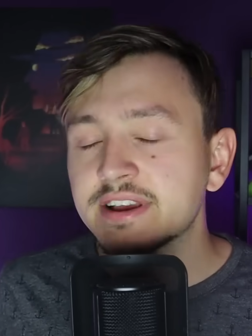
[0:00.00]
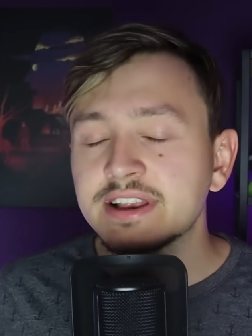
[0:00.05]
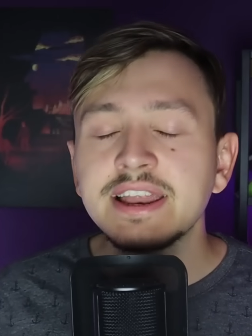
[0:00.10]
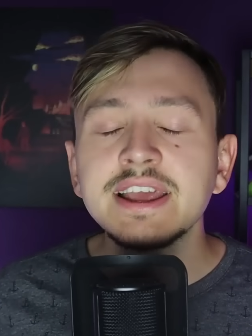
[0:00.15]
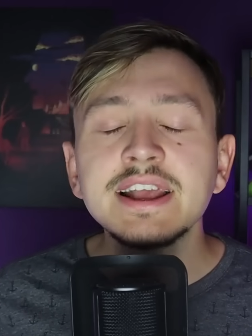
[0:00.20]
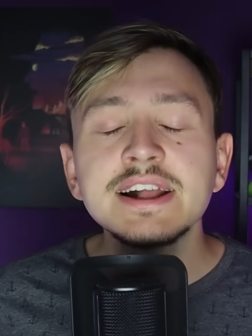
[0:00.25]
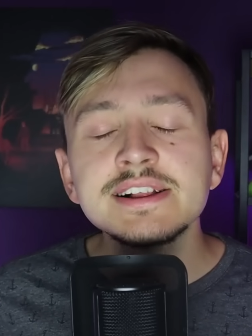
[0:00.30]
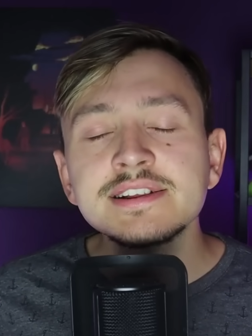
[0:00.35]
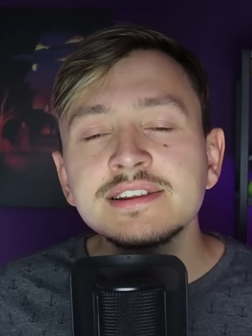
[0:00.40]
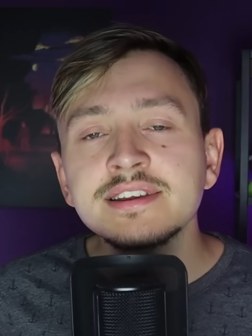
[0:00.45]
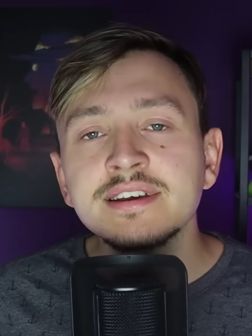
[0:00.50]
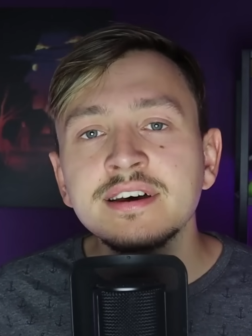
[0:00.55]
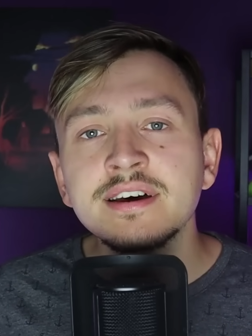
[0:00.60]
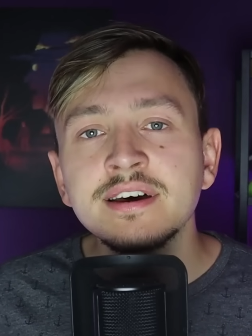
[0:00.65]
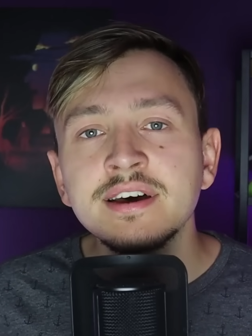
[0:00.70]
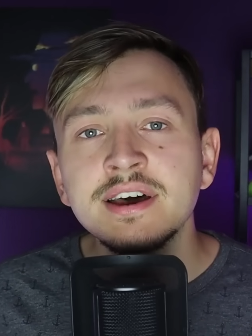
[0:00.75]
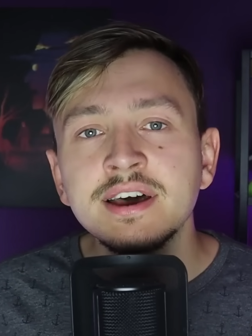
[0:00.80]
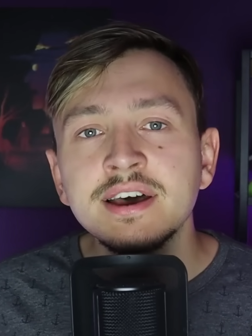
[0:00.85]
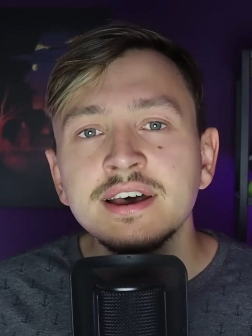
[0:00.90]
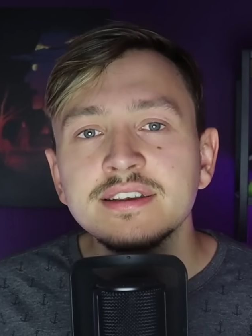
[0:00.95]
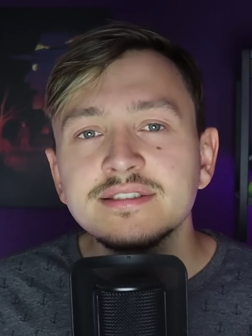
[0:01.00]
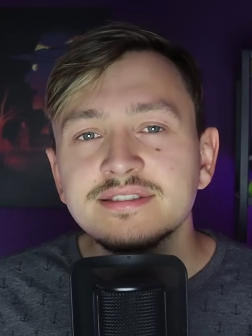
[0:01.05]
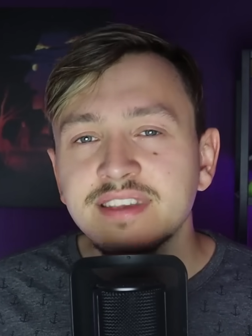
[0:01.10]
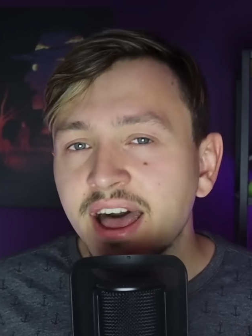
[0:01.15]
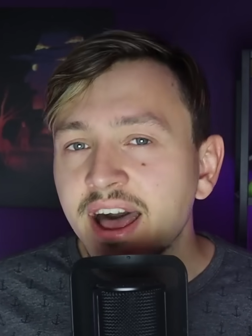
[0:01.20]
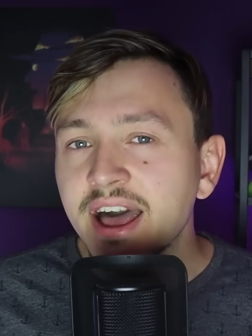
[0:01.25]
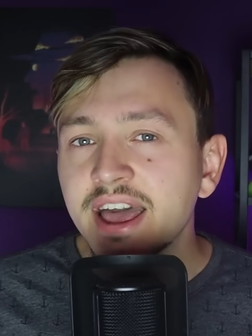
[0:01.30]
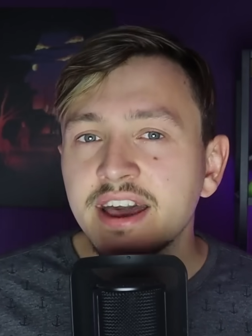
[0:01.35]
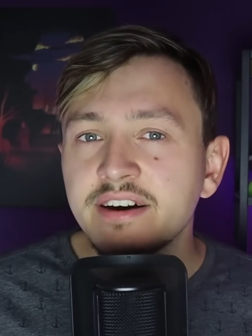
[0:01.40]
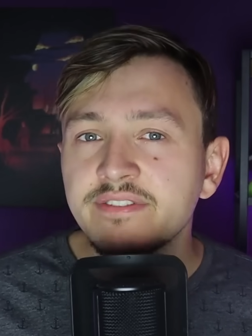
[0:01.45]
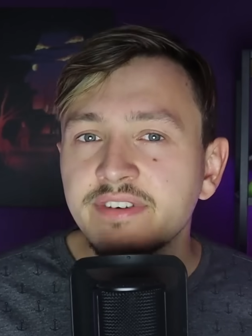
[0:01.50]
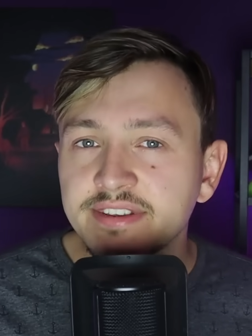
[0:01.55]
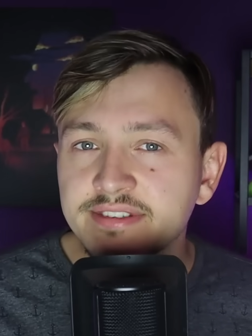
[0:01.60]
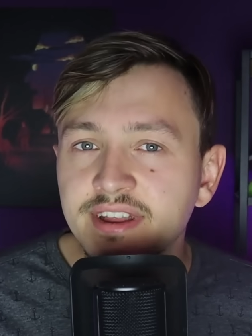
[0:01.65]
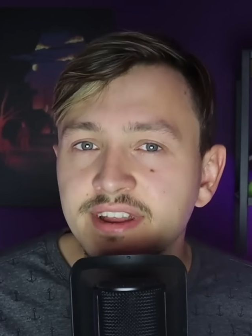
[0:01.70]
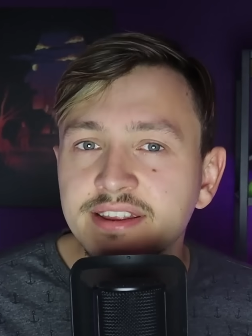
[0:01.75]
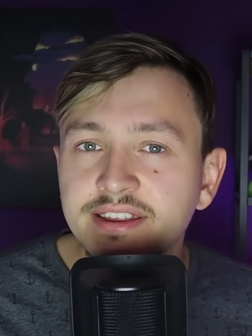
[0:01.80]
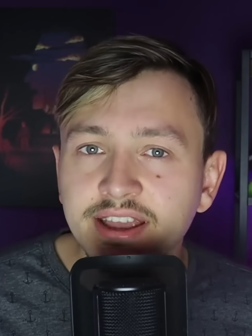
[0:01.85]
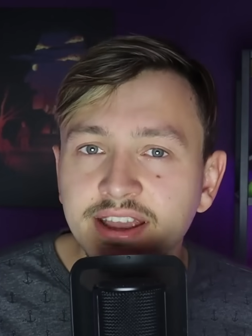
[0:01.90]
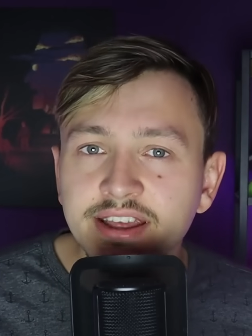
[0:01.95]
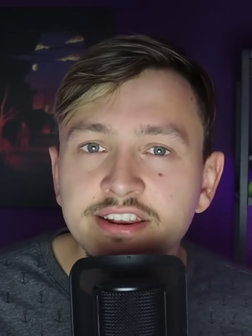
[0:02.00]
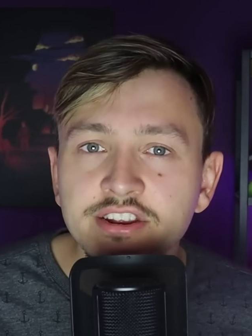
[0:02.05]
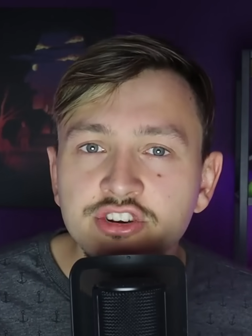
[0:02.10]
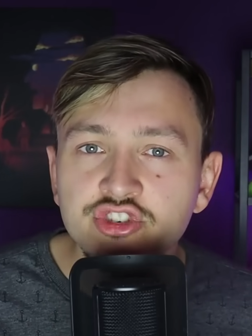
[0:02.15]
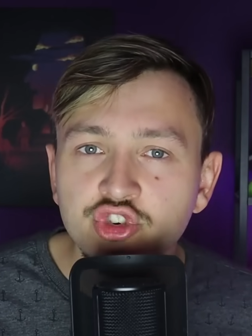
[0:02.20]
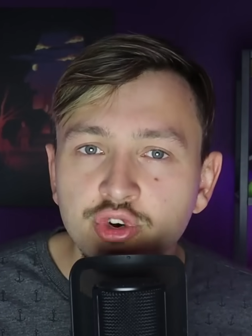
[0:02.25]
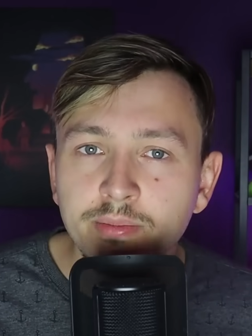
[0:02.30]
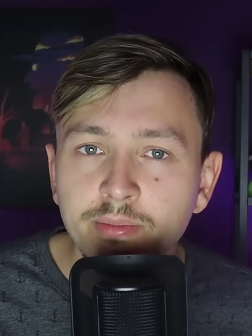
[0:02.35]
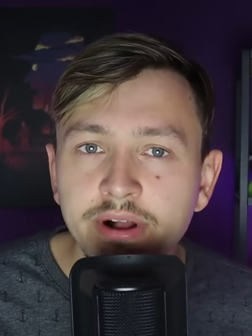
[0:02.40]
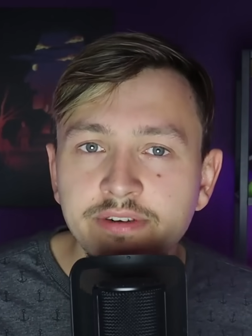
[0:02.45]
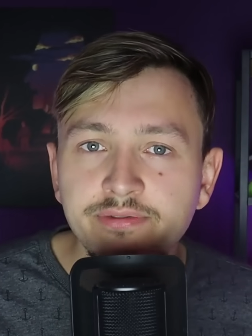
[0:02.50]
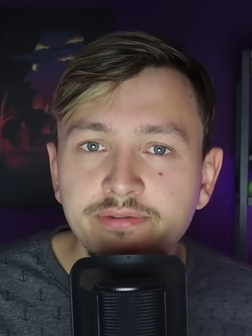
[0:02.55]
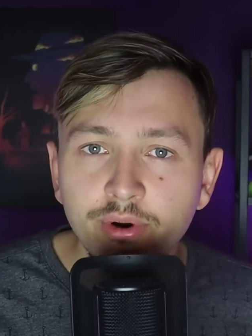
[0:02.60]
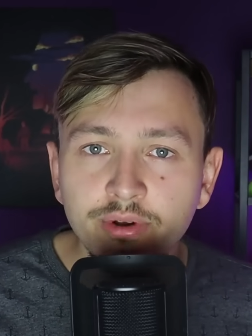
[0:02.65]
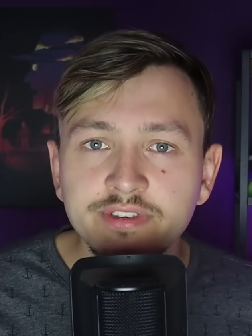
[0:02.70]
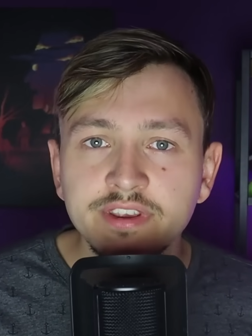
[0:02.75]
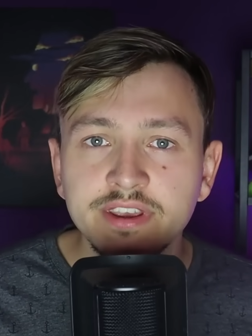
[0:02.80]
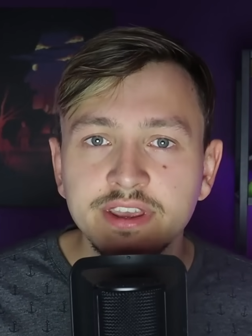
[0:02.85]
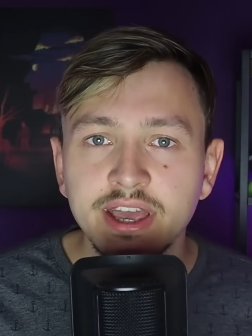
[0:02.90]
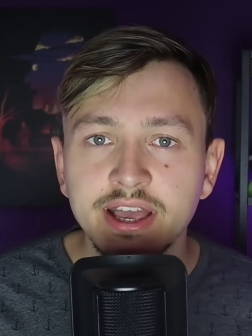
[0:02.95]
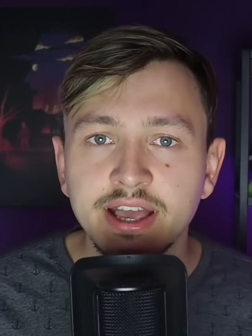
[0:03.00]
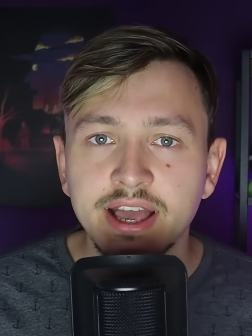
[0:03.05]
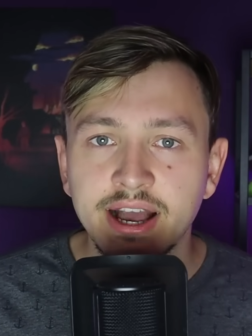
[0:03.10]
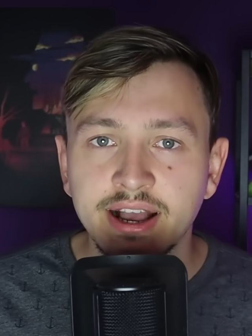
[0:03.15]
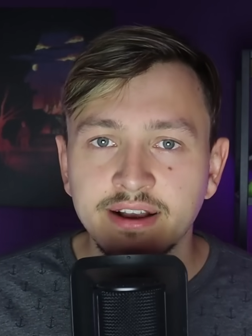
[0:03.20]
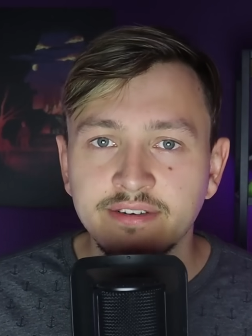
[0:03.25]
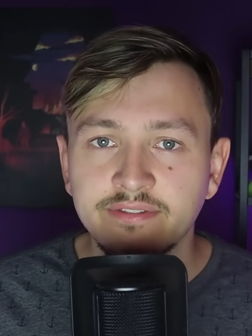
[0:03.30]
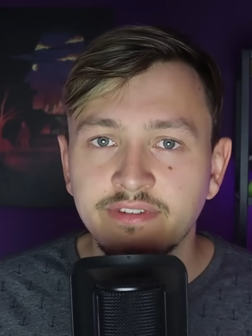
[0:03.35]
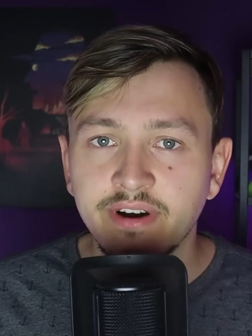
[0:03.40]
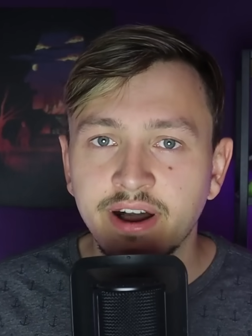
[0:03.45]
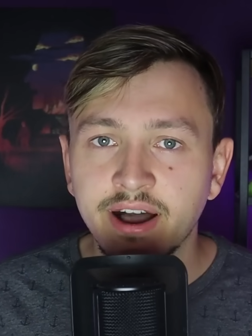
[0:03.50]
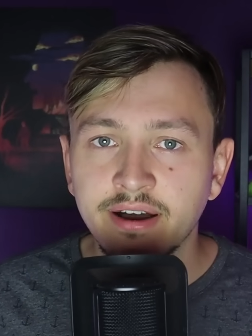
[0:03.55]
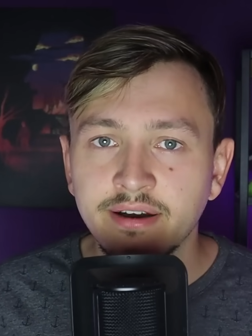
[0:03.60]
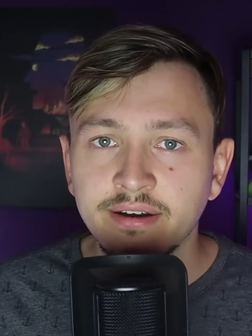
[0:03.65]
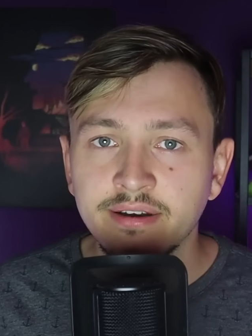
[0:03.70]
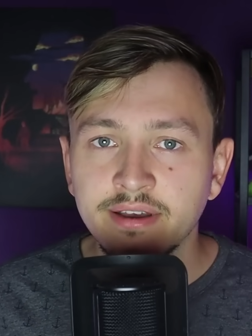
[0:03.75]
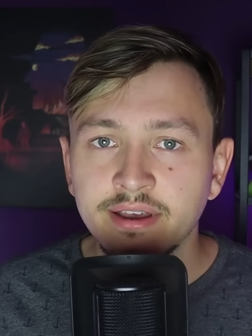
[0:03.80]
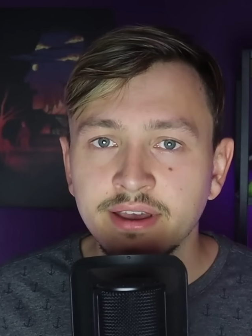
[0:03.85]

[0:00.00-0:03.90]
klingelte, sah er, was da drinnen schon mal vor sich gegangen war.